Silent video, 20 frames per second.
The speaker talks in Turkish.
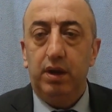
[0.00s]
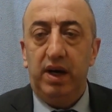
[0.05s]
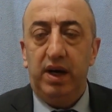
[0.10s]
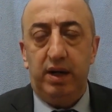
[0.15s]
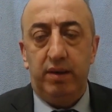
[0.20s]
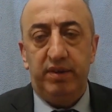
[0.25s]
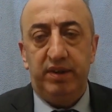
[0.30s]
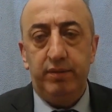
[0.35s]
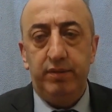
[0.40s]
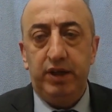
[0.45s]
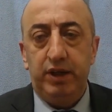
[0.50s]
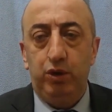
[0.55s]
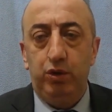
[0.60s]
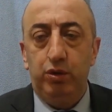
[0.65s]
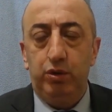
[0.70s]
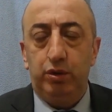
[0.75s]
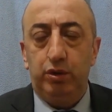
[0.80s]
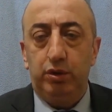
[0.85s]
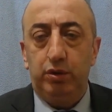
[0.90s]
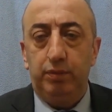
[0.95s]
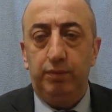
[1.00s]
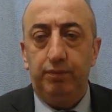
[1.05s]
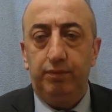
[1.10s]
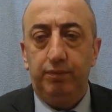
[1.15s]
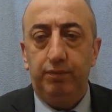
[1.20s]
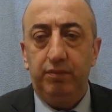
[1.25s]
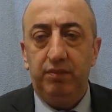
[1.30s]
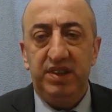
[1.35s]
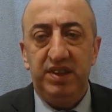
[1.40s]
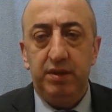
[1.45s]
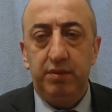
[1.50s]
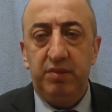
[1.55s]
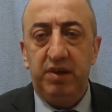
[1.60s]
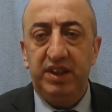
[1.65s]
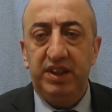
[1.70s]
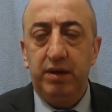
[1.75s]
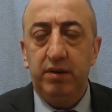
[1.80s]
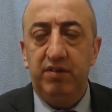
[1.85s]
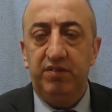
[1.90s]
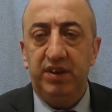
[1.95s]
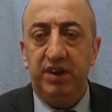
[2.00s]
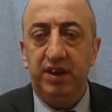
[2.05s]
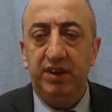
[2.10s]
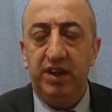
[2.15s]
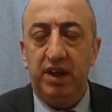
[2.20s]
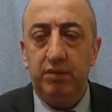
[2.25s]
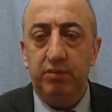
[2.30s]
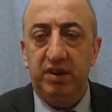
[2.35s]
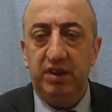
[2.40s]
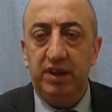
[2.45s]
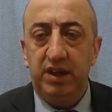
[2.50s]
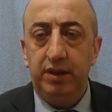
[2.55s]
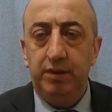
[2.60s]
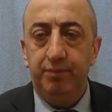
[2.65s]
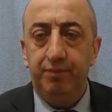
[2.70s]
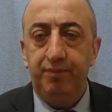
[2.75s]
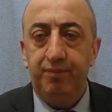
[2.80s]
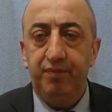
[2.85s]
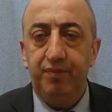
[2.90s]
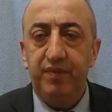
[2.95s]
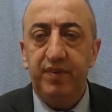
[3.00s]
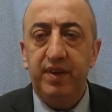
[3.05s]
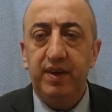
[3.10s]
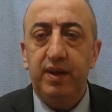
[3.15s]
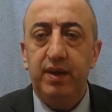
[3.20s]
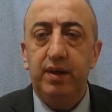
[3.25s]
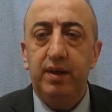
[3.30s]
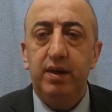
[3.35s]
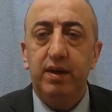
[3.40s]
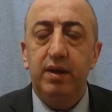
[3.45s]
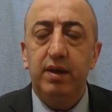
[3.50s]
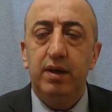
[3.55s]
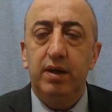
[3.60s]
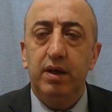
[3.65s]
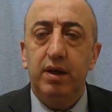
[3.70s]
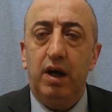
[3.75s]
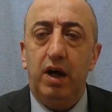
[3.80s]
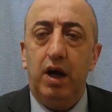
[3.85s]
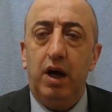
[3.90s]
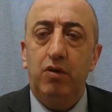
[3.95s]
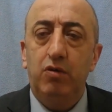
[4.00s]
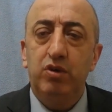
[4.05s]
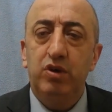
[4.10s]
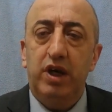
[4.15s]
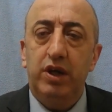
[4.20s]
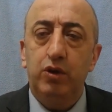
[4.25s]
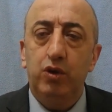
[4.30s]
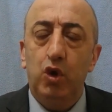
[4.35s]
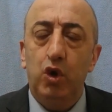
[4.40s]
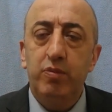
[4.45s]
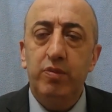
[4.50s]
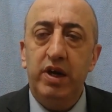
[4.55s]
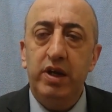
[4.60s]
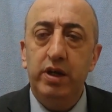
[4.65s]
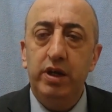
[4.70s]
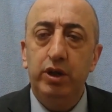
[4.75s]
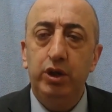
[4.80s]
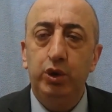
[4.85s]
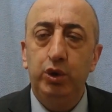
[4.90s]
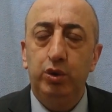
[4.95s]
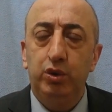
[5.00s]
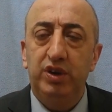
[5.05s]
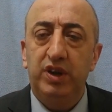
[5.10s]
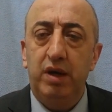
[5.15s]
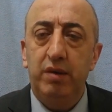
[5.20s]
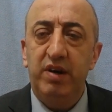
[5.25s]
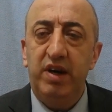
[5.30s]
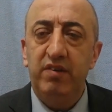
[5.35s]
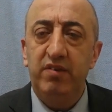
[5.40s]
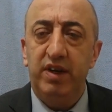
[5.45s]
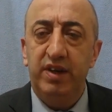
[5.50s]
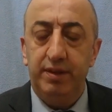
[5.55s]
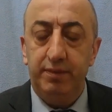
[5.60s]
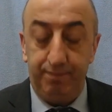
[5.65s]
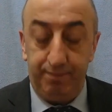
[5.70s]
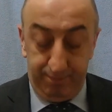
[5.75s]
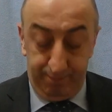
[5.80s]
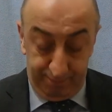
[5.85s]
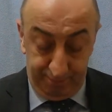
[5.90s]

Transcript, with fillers: Arabada bekliyoruz. Bizi mahkeme falan da almadılar. Avukat Ömer İlişurt'a haber verdim.